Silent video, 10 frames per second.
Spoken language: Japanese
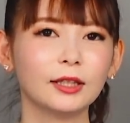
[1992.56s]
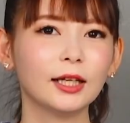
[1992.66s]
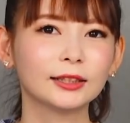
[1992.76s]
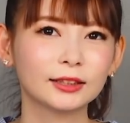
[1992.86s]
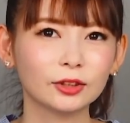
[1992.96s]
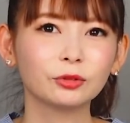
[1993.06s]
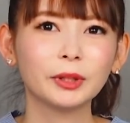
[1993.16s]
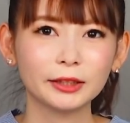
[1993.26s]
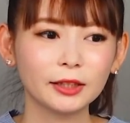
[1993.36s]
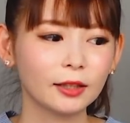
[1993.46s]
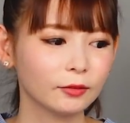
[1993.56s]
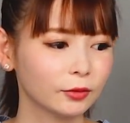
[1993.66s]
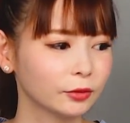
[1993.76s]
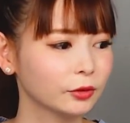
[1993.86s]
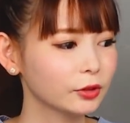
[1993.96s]
アスカとマリが
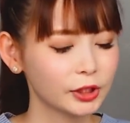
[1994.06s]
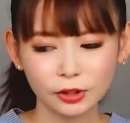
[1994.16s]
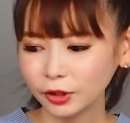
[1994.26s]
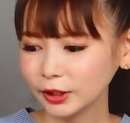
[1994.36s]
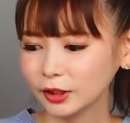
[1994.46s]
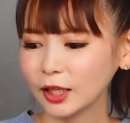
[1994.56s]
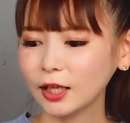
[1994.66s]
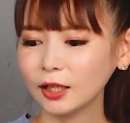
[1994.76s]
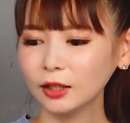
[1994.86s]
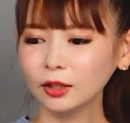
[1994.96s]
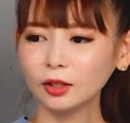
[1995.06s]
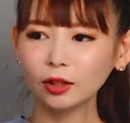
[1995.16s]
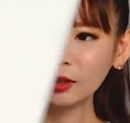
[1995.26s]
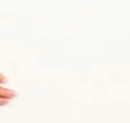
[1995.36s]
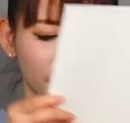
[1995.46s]
この白いさ
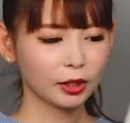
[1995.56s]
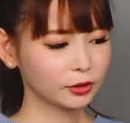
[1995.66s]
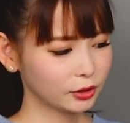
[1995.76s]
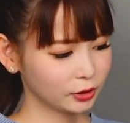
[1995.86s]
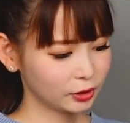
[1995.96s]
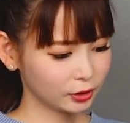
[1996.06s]
プラグスー